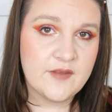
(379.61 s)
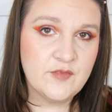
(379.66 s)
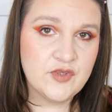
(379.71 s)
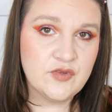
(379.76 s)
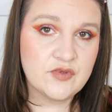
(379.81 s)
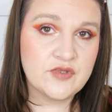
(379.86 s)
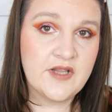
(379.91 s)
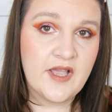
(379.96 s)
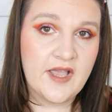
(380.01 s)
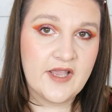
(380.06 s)

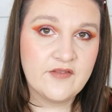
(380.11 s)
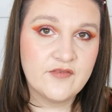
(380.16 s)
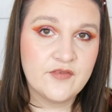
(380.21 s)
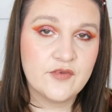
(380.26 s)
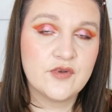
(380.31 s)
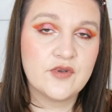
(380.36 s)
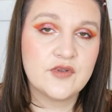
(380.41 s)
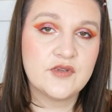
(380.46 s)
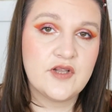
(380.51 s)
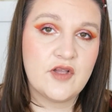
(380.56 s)
Minuten
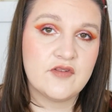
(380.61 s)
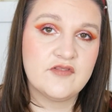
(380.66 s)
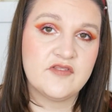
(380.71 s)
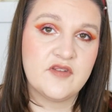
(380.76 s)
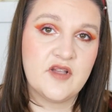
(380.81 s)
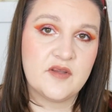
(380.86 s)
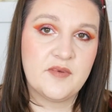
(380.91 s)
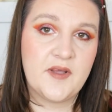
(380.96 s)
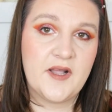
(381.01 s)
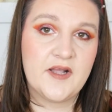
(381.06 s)
einwirken laut
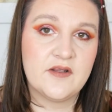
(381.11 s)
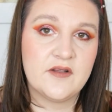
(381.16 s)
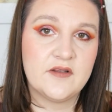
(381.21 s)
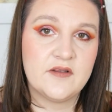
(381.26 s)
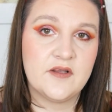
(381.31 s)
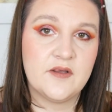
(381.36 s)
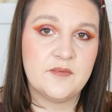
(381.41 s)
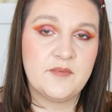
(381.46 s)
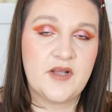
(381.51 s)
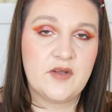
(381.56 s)

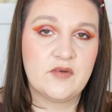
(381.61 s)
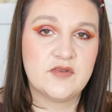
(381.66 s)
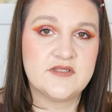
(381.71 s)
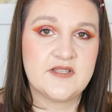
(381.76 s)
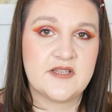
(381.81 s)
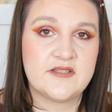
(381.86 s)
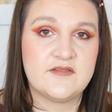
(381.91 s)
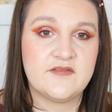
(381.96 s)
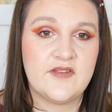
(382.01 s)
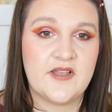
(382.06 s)

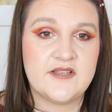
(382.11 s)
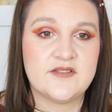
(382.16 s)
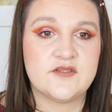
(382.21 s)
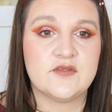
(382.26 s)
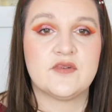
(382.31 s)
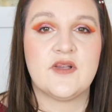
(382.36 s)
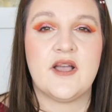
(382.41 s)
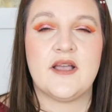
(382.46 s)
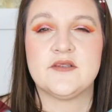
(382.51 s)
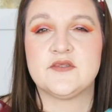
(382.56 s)

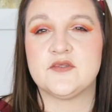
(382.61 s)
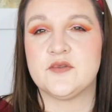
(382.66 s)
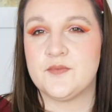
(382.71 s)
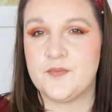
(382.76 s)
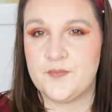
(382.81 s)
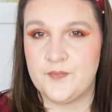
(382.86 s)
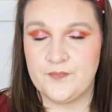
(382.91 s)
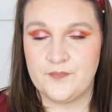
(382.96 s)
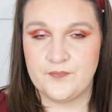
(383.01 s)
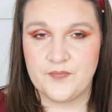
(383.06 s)
Verpackungsanweisung. Äh, also
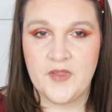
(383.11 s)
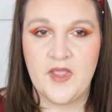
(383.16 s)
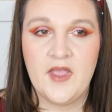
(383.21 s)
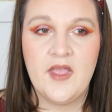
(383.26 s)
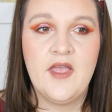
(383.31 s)
hm.